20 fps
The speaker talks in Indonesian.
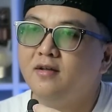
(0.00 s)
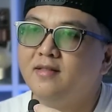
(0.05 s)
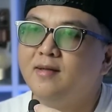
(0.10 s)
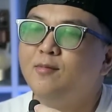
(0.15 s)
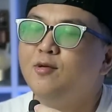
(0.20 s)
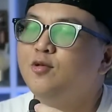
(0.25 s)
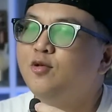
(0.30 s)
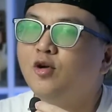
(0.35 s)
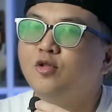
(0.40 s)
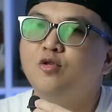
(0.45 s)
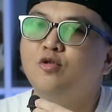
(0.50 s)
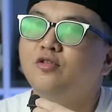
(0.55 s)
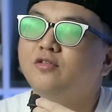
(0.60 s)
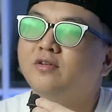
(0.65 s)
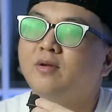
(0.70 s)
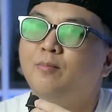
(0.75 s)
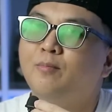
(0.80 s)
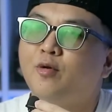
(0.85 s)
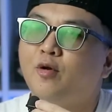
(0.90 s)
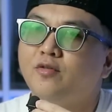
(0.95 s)
Namun gue tuh
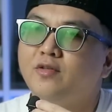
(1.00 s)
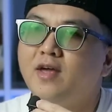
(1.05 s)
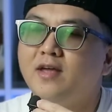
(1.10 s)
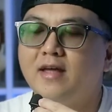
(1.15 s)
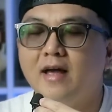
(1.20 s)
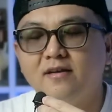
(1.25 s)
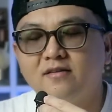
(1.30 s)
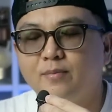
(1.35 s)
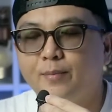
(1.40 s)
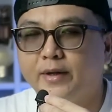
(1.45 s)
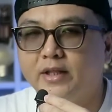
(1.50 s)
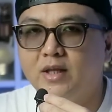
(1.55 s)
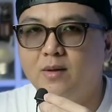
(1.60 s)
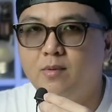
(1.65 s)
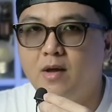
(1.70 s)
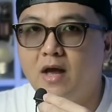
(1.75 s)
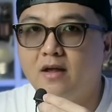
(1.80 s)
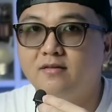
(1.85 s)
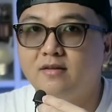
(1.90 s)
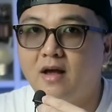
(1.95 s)
semprotnya ya seperti
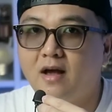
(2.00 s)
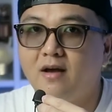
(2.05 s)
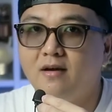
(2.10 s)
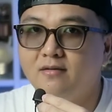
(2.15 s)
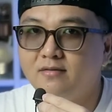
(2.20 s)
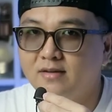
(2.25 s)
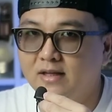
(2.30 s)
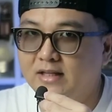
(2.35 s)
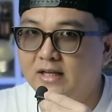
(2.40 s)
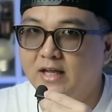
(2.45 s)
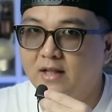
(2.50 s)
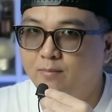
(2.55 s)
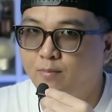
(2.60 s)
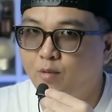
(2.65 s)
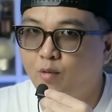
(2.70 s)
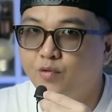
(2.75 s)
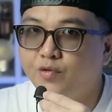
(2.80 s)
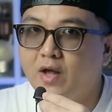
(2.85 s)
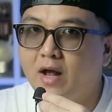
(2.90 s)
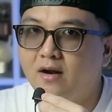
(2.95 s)
biasa, sedikit
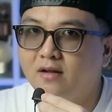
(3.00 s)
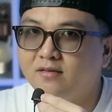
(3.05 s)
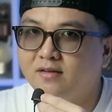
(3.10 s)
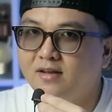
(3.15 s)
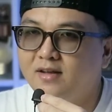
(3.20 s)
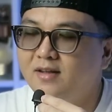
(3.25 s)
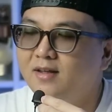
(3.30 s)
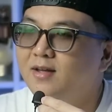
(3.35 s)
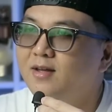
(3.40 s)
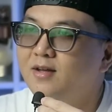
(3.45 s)
brutal sih.